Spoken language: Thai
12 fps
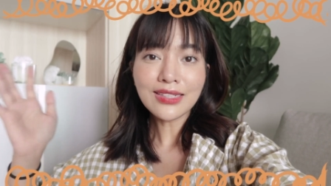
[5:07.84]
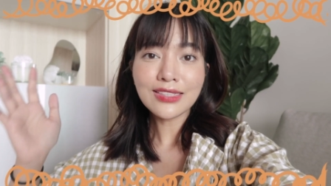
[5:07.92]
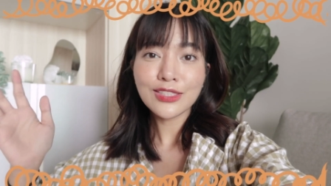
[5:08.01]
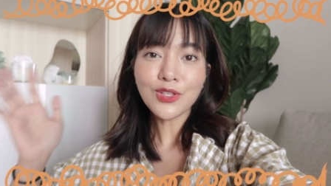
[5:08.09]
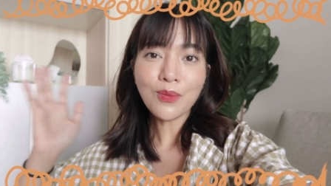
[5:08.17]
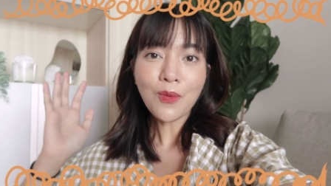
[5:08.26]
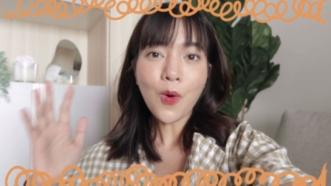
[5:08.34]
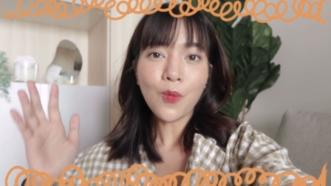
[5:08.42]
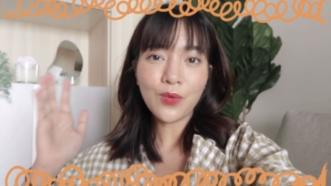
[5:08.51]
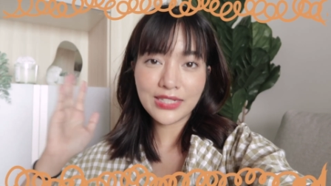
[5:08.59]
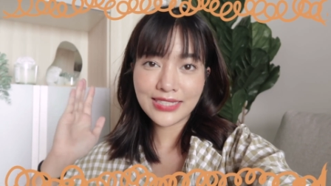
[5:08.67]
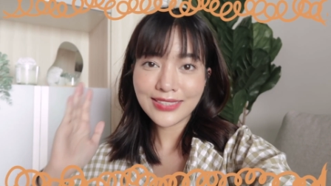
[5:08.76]
ก็คือทรงผม
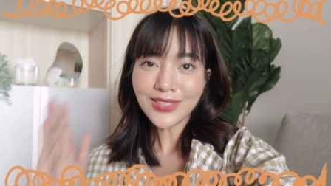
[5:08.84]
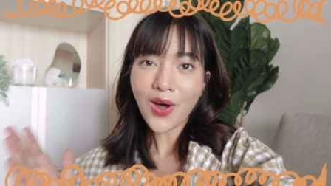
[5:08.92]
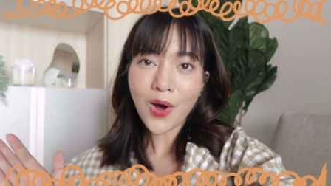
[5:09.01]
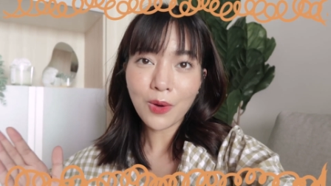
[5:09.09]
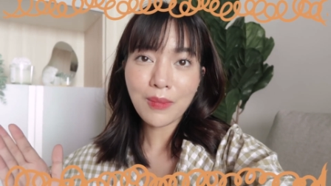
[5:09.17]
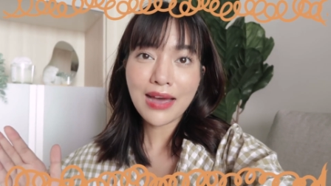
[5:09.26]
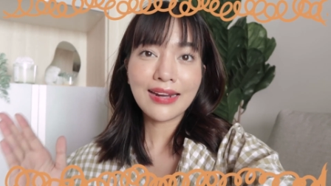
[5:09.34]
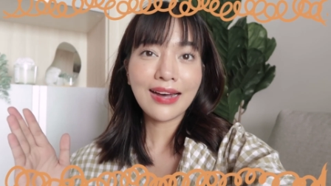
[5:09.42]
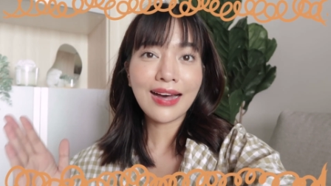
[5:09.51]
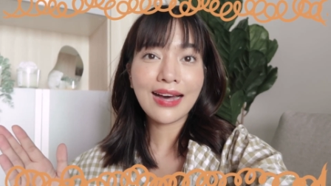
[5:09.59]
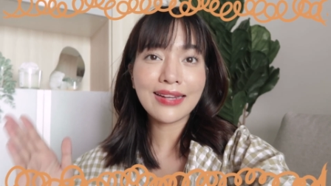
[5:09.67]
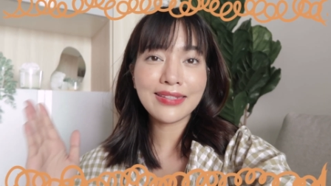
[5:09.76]
วันที่สองมา
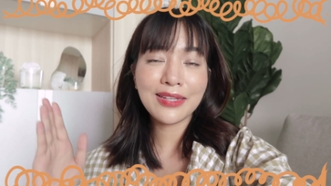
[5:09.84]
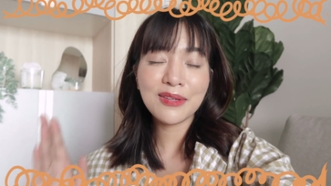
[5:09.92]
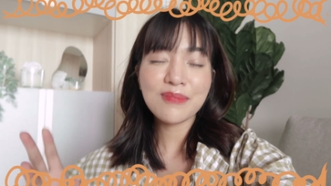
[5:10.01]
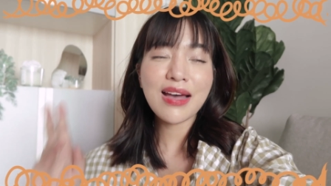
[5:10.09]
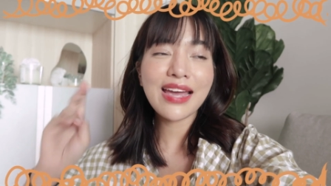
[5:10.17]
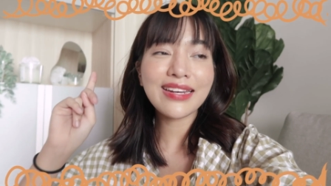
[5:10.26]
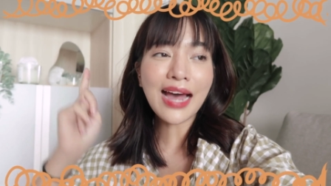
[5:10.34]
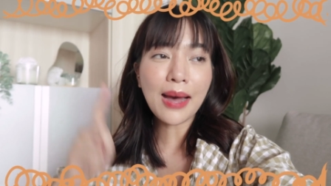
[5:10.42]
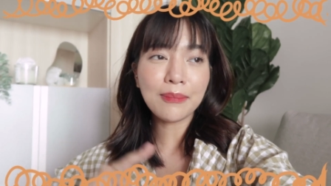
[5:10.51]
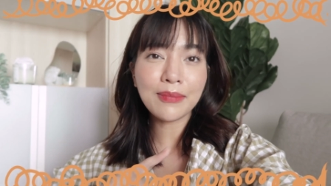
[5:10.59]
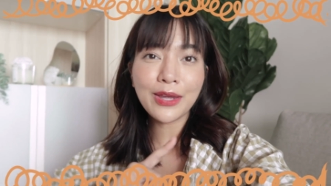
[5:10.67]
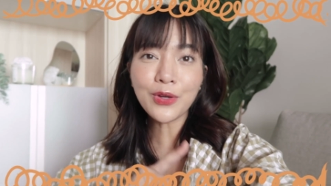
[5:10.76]
นะคะที่ไมค์
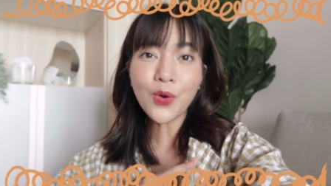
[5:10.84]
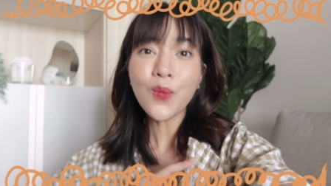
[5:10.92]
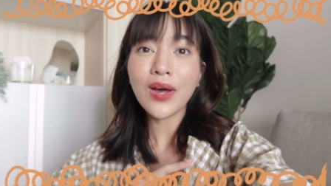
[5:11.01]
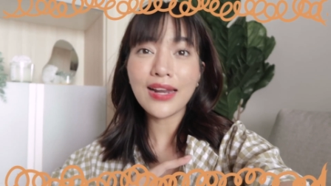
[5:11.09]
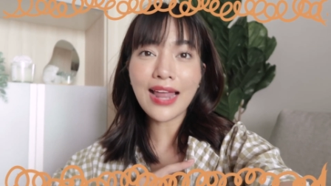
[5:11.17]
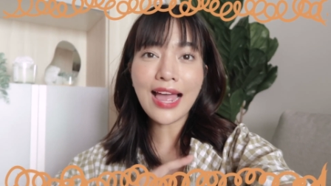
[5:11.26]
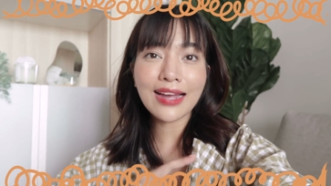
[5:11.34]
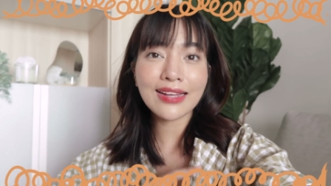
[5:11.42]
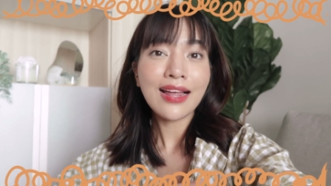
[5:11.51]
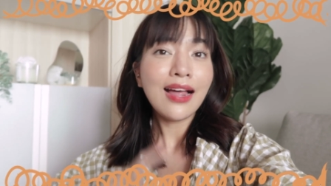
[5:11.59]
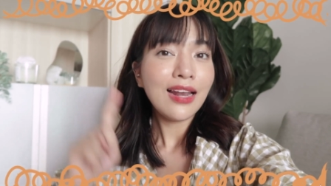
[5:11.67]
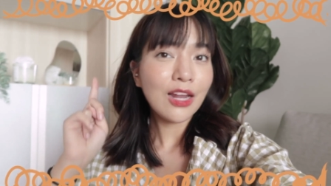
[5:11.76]
ทำให้ดูวันแรก
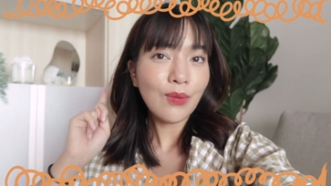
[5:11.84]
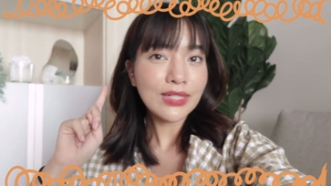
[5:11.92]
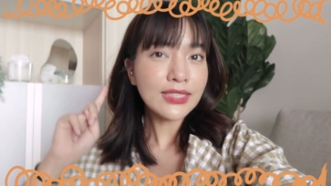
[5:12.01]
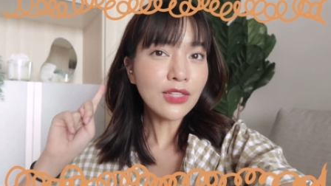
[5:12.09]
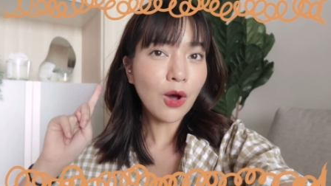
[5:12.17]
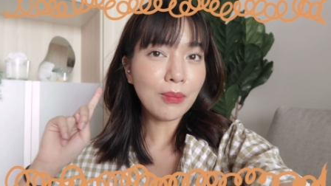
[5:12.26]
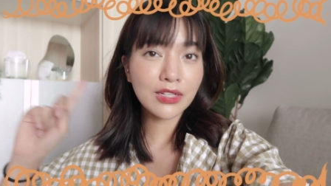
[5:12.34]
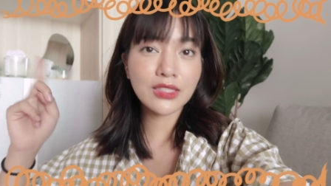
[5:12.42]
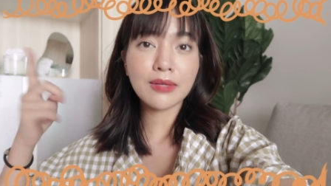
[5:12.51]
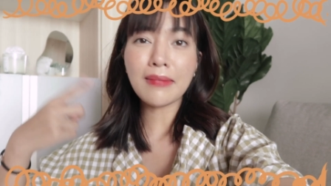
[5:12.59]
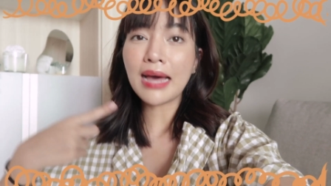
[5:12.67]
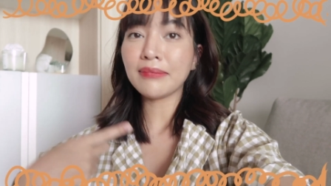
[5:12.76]
แล้ววันที่สองมันก็
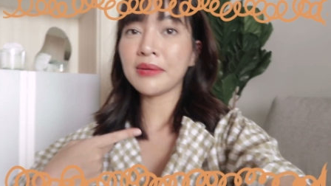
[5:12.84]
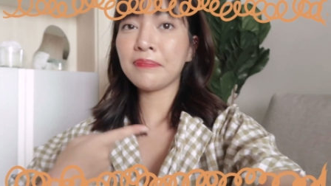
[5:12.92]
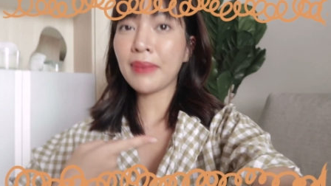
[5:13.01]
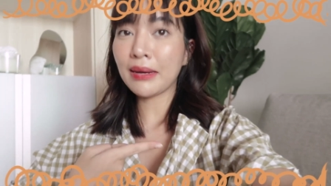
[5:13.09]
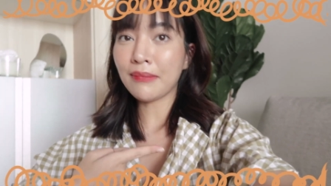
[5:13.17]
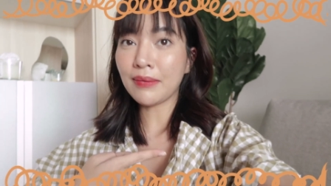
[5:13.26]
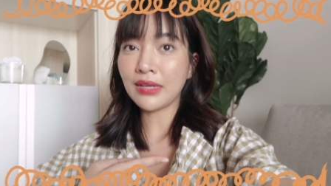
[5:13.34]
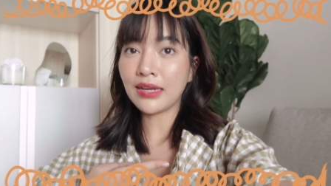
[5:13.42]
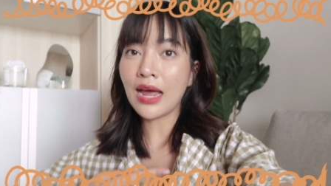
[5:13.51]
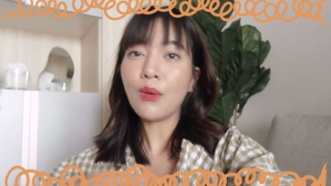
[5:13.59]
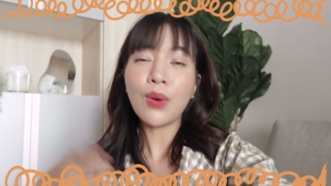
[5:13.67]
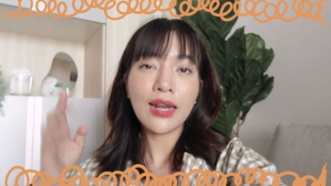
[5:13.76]
จะบานเป็นแบบนี้
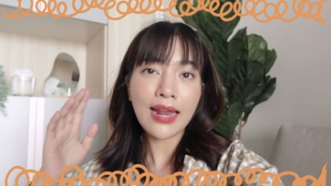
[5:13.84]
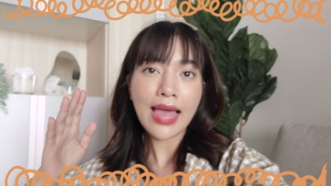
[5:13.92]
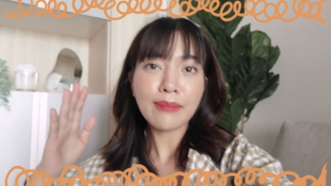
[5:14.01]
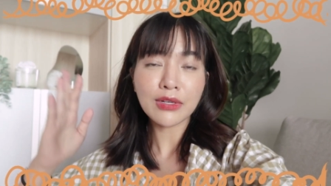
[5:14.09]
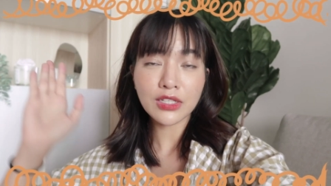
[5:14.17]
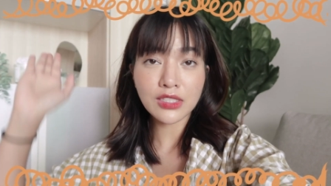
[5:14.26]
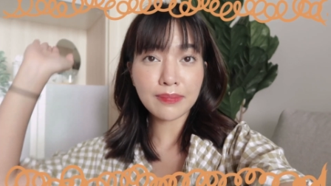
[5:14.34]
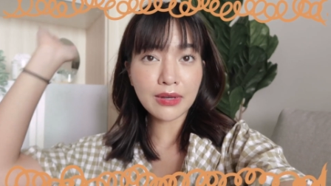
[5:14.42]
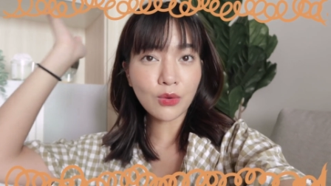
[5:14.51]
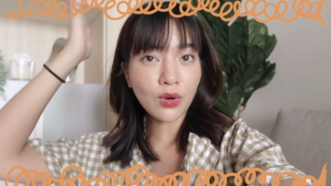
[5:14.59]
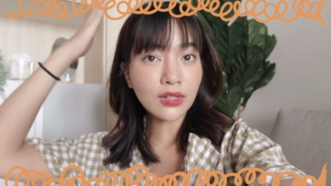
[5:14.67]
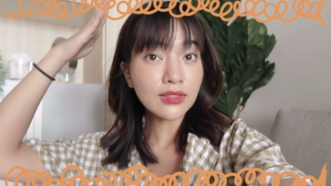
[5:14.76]
นะวันแรกมันก็จะเป็
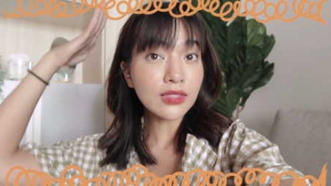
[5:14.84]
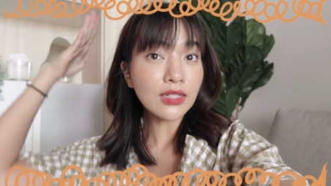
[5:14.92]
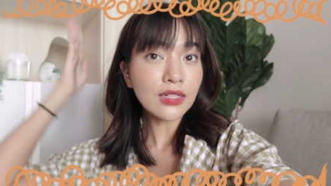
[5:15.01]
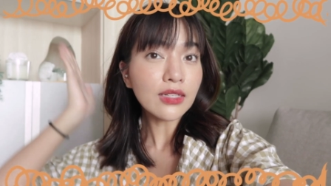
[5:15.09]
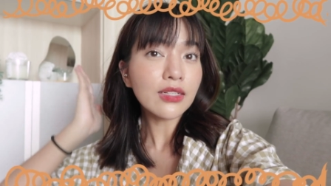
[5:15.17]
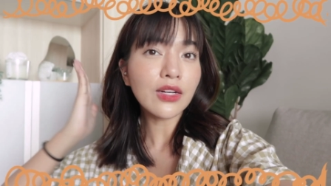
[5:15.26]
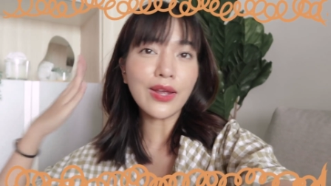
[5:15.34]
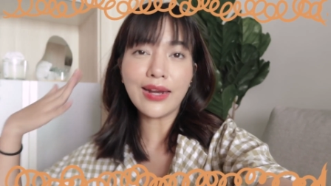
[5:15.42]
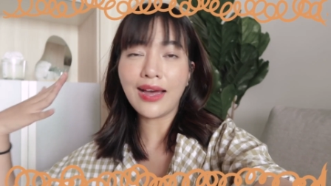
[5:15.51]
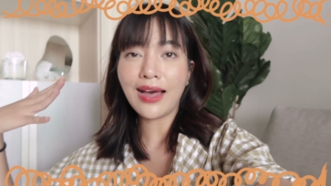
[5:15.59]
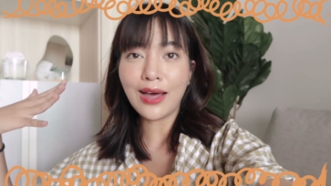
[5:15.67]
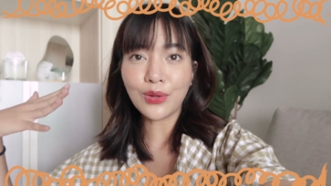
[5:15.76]
นคลื่นๆหน่อย
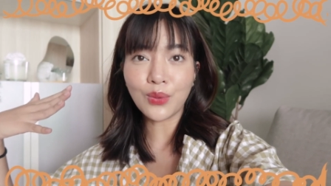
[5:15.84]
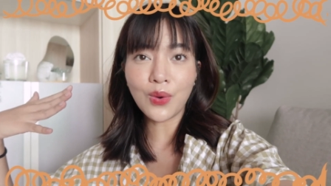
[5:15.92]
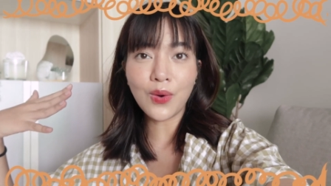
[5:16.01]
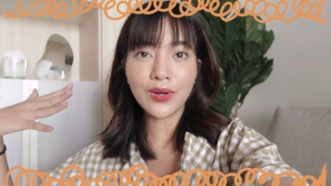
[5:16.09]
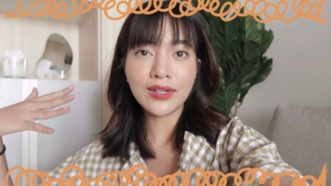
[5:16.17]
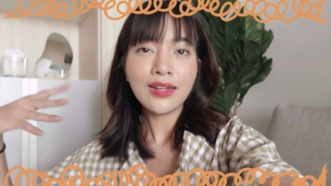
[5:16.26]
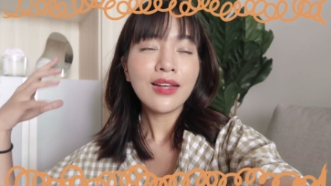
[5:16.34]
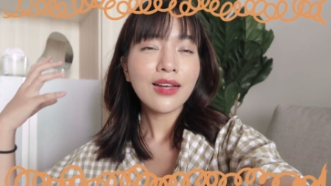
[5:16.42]
นะคะทุกคน